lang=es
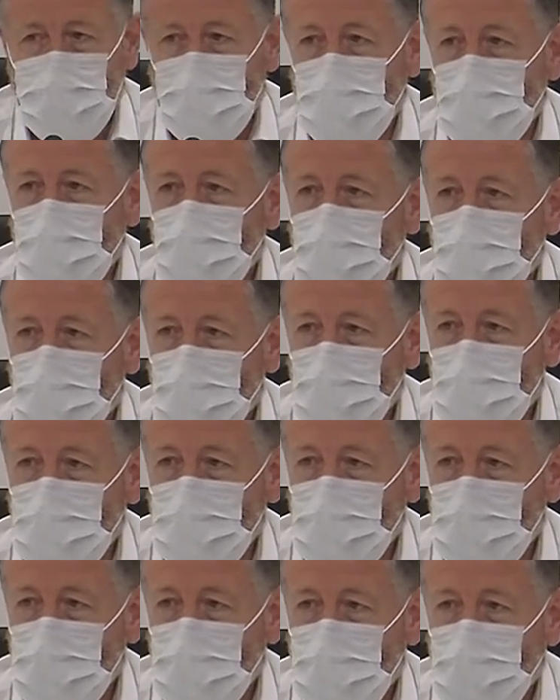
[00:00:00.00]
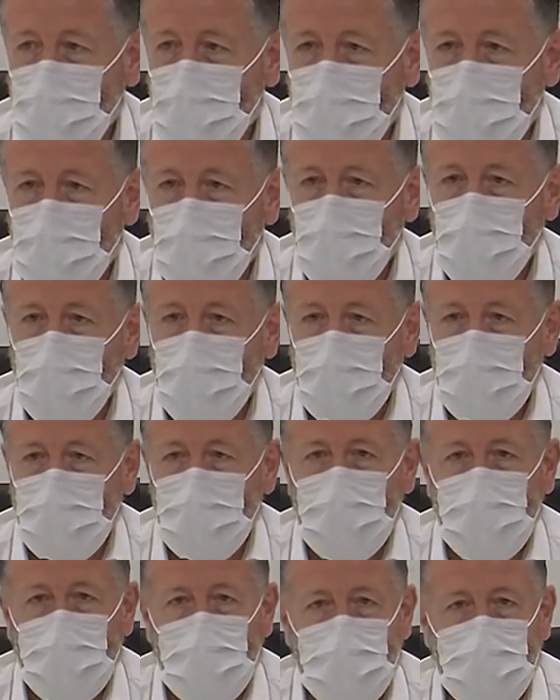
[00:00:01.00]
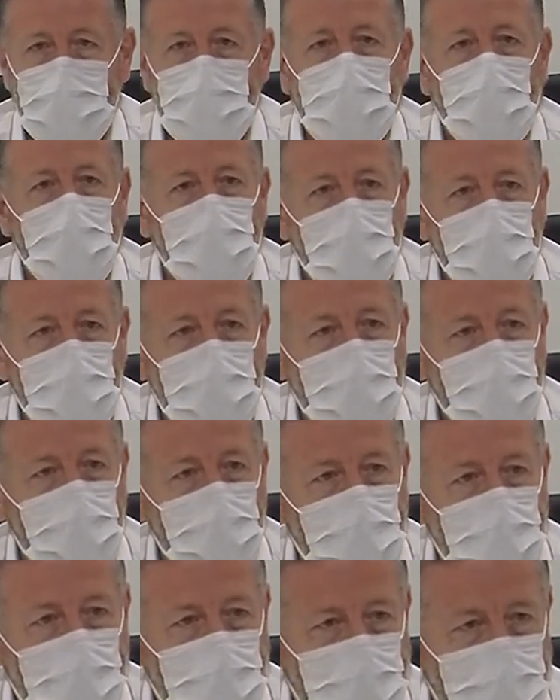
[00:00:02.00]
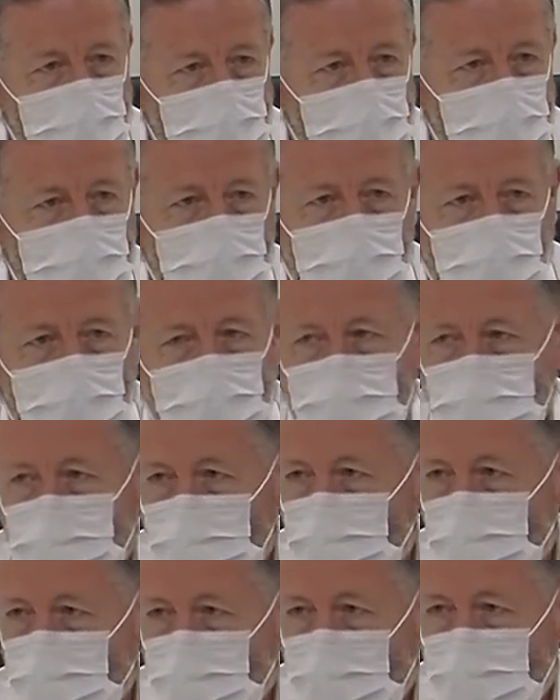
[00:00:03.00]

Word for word: tradición que, vincula a esta ciudad con el ajedrez desde hace muchos